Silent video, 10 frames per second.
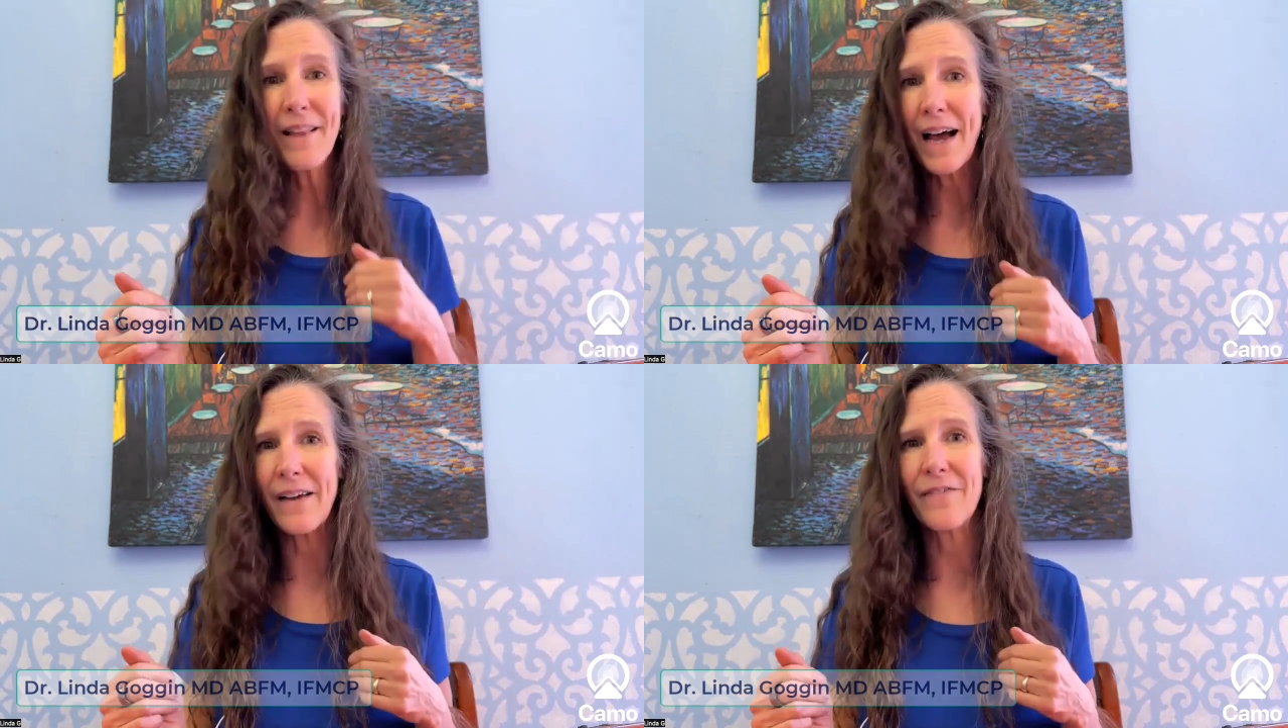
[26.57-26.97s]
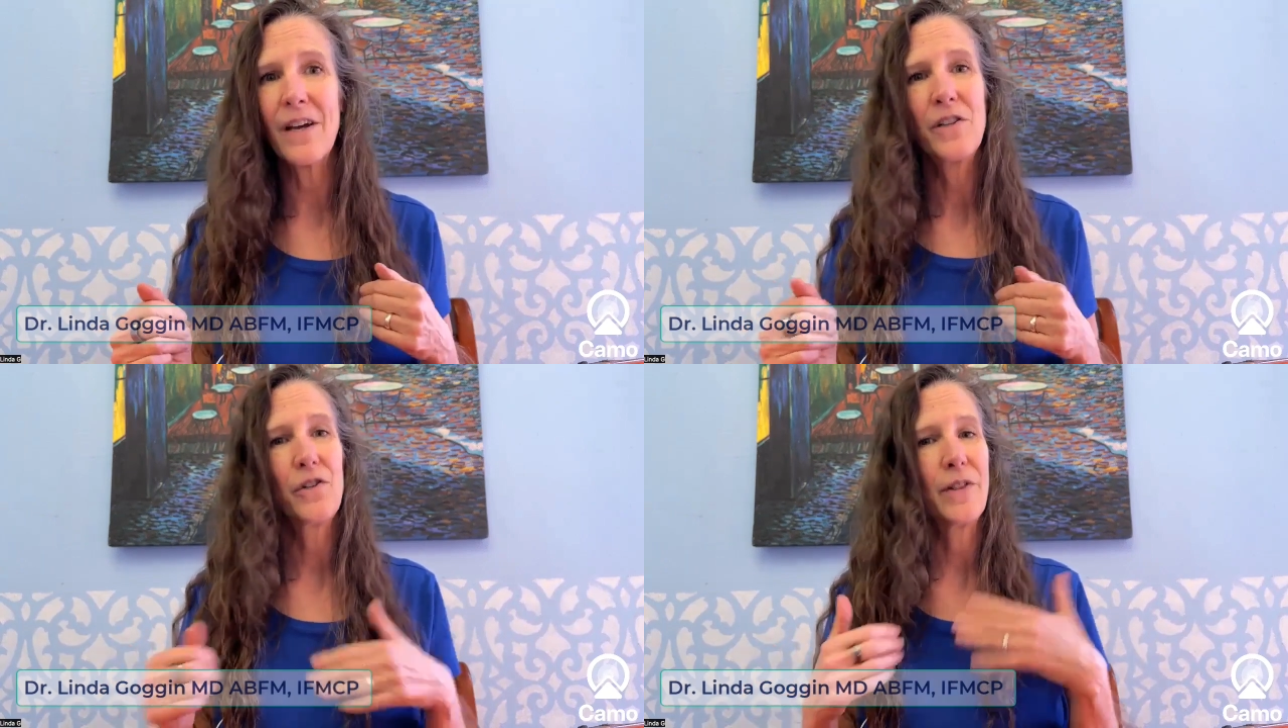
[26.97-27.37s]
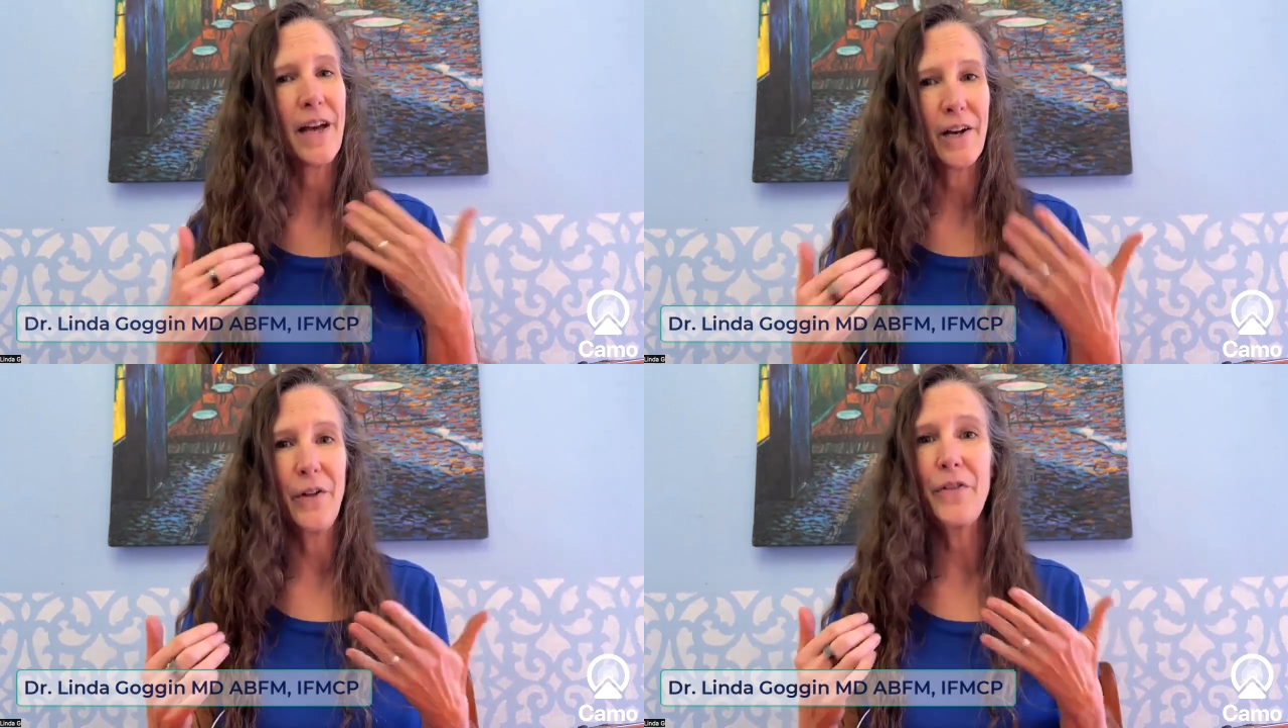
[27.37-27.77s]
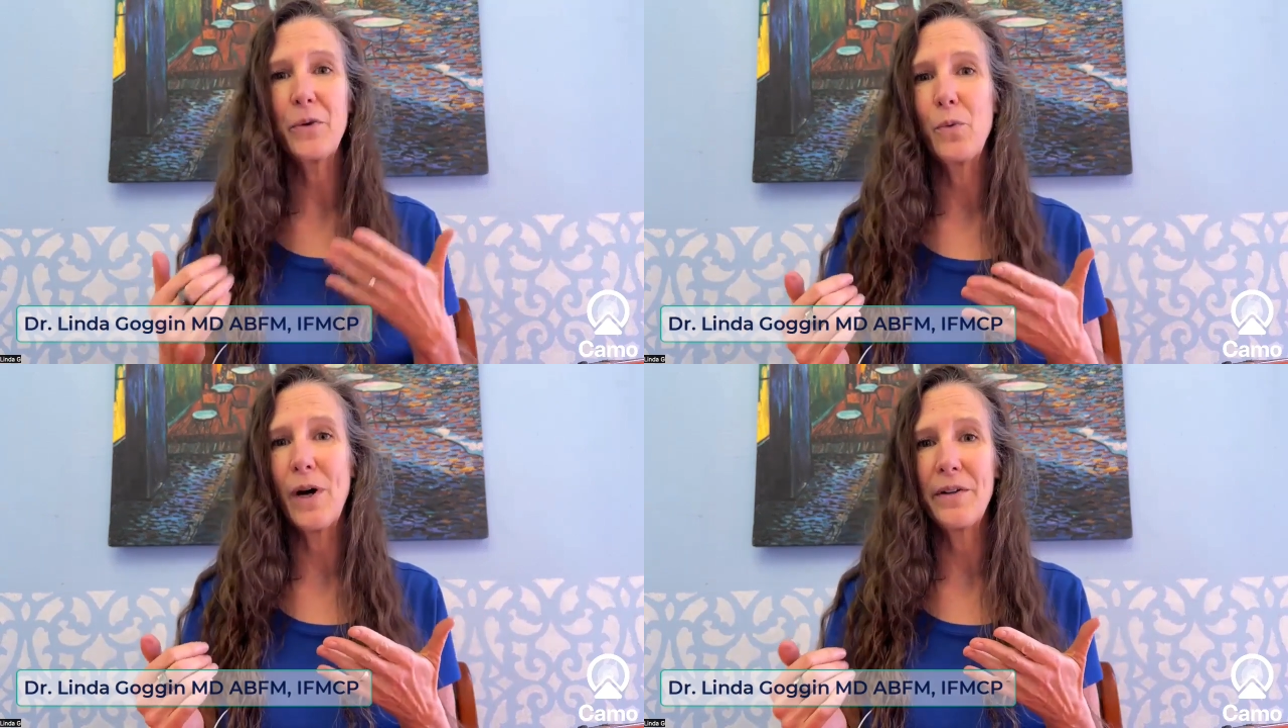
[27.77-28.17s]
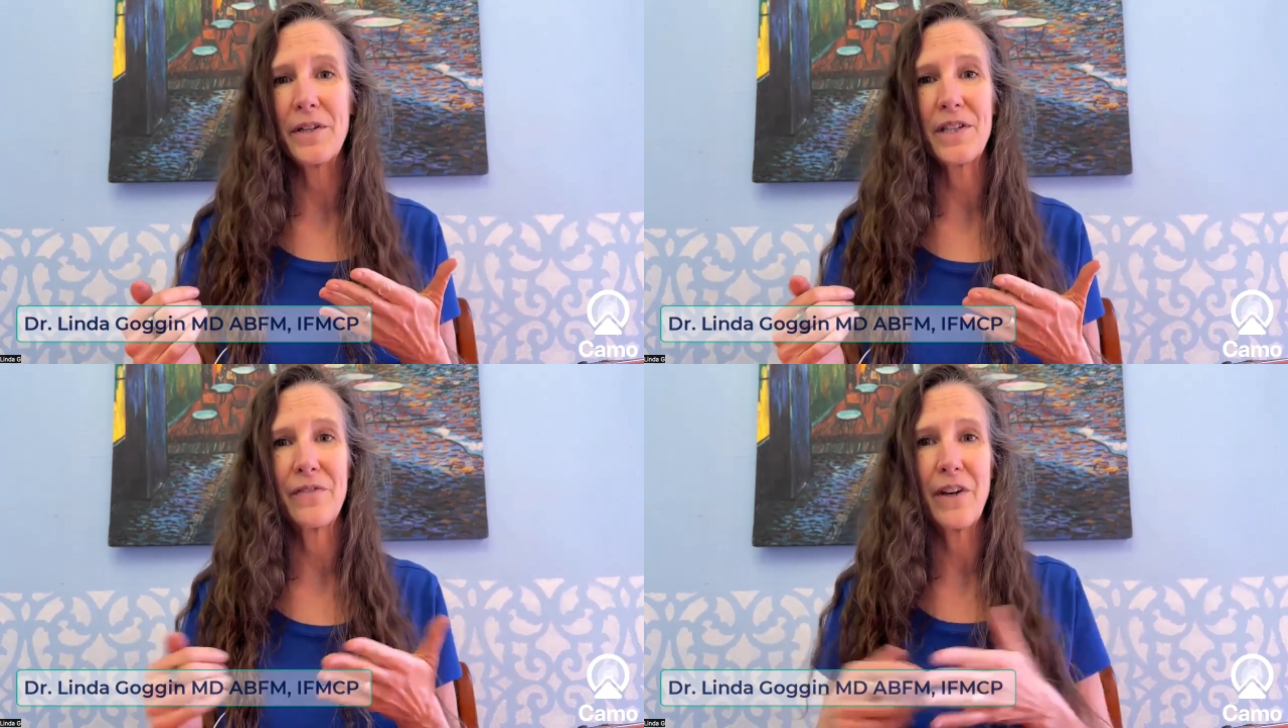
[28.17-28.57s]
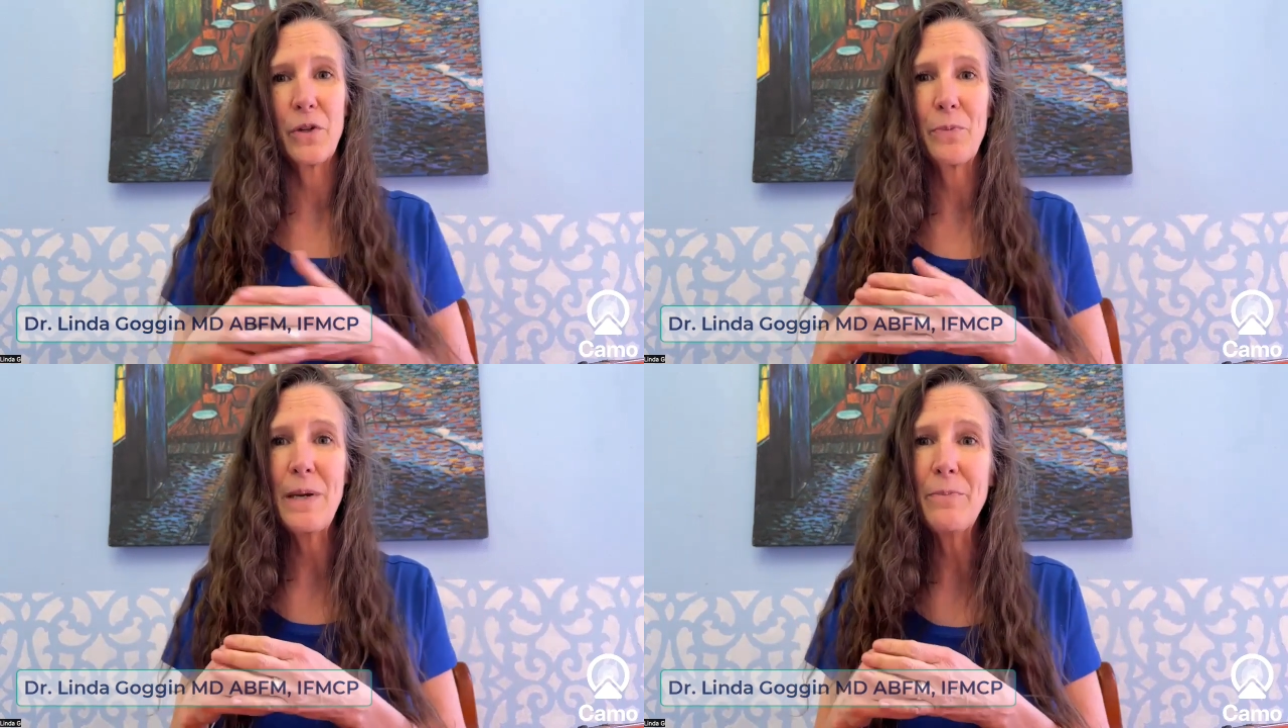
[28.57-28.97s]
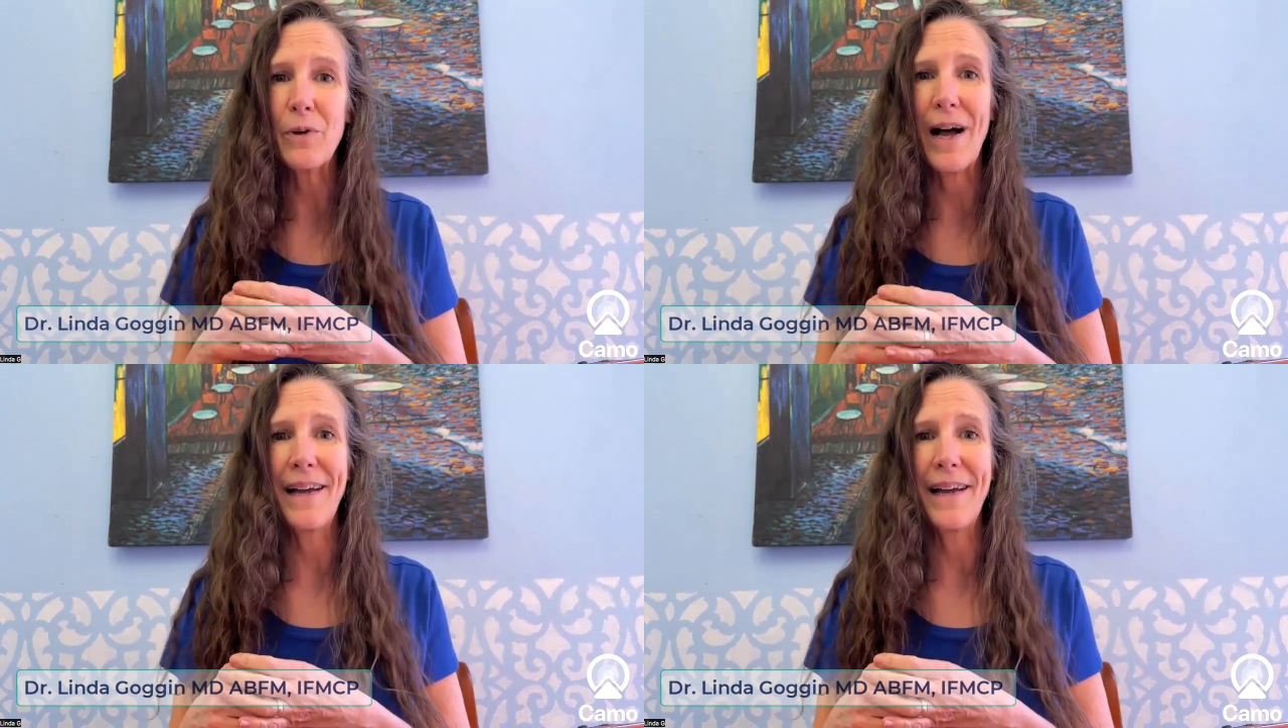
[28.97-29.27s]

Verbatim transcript: anderer Menschen gewidmet hat, kann ich sagen,